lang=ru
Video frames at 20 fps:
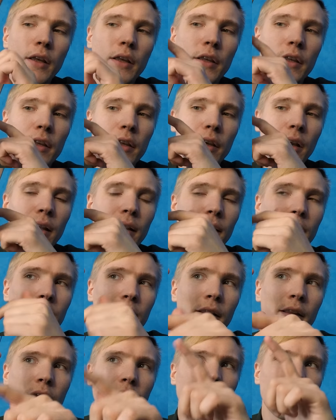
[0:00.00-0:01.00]
и
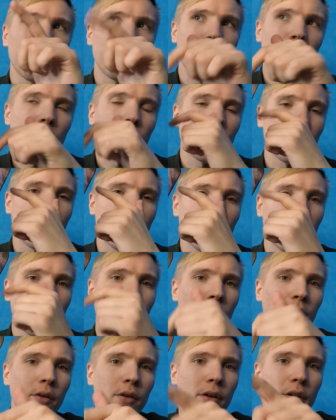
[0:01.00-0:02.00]
антенна, которая
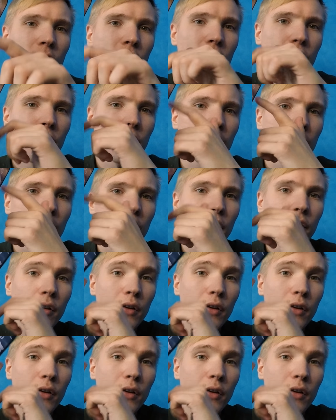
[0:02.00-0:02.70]
состояла из э,